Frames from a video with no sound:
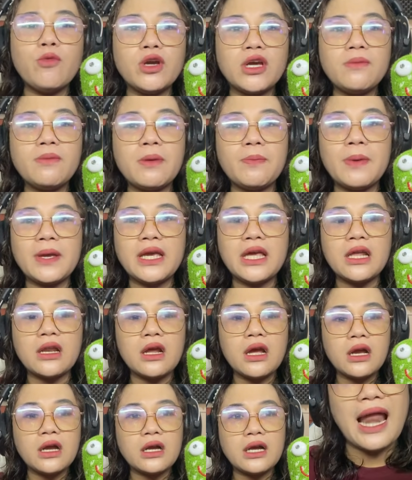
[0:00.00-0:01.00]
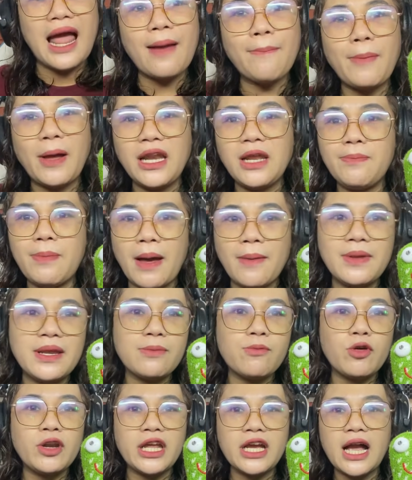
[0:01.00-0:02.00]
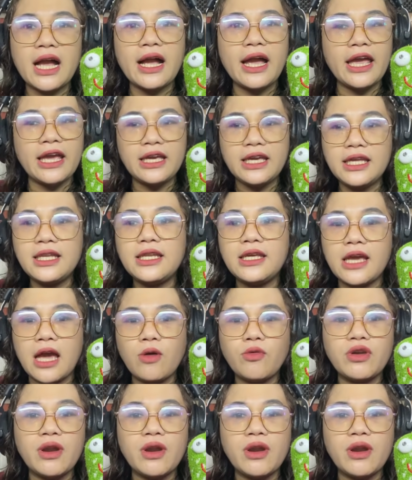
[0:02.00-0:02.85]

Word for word: kayak mungkin berpikir Kenapa nih pabrik boneka kayak gini